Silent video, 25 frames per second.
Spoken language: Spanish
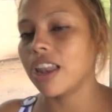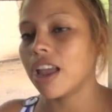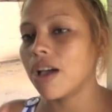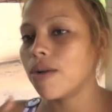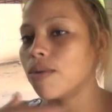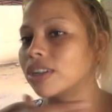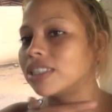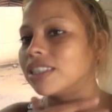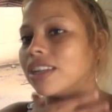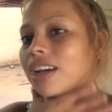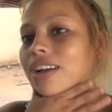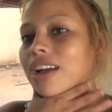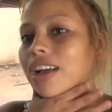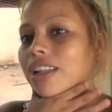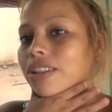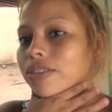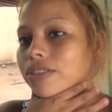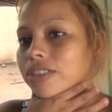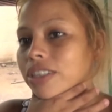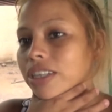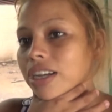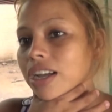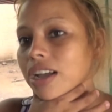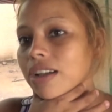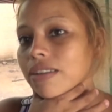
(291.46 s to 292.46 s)
el agua está acá.
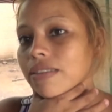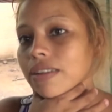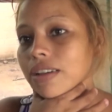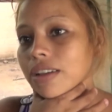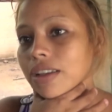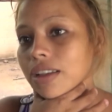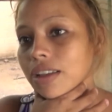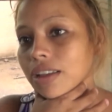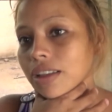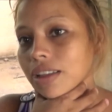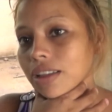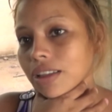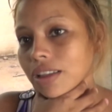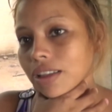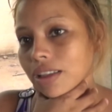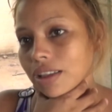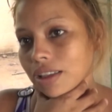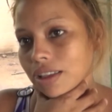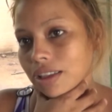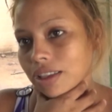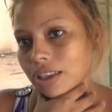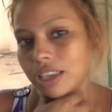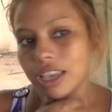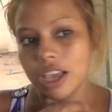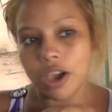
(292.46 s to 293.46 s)

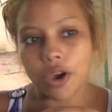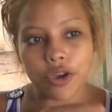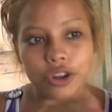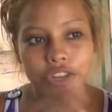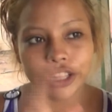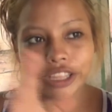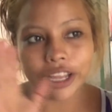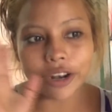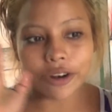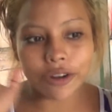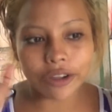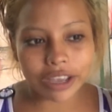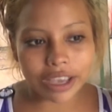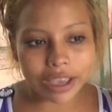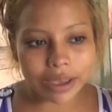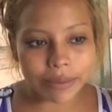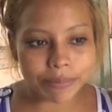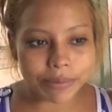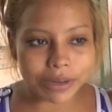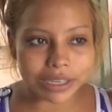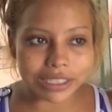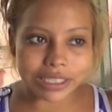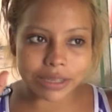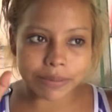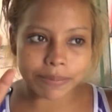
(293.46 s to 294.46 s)
Y ahorita lo que
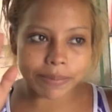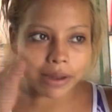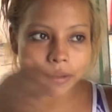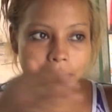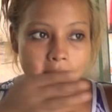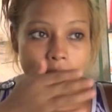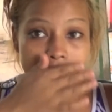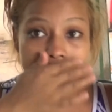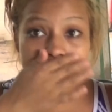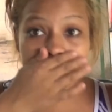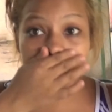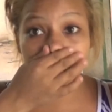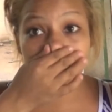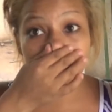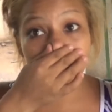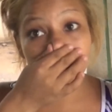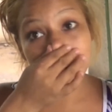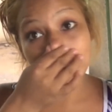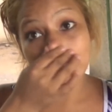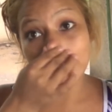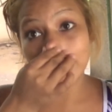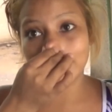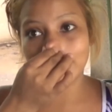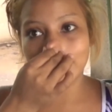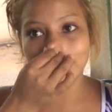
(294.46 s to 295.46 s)
principalmente
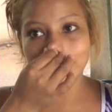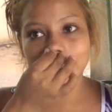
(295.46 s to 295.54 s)
ayuda es la que